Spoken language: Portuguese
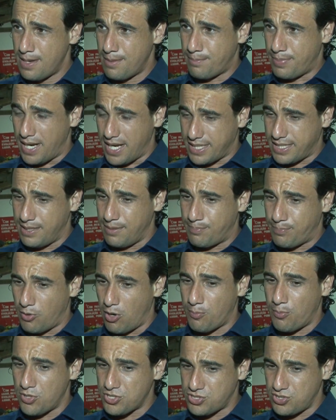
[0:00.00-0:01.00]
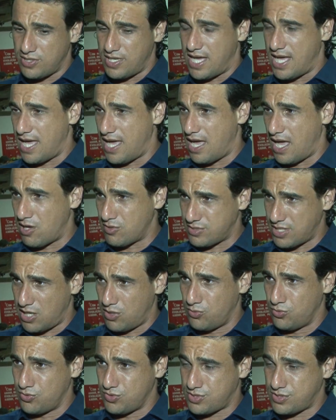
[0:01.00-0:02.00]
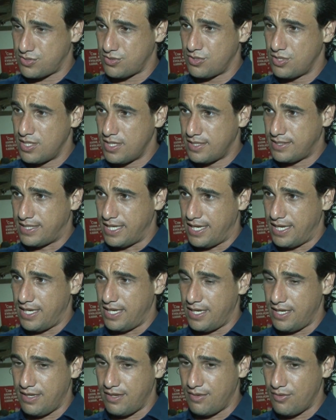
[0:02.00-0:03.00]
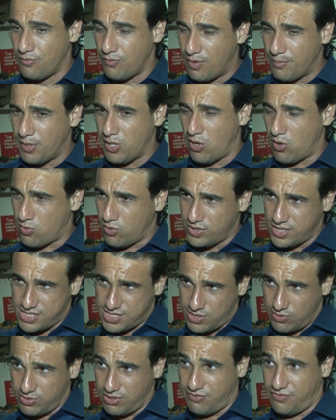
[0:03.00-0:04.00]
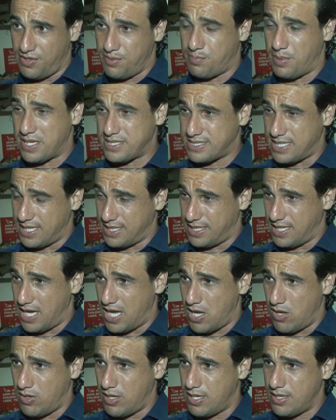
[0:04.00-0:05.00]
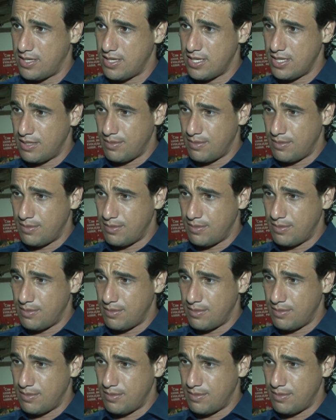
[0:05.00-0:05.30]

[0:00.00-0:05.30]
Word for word: para que proporcionar aos alunos ter uma melhor condição de vir para a sala de aula,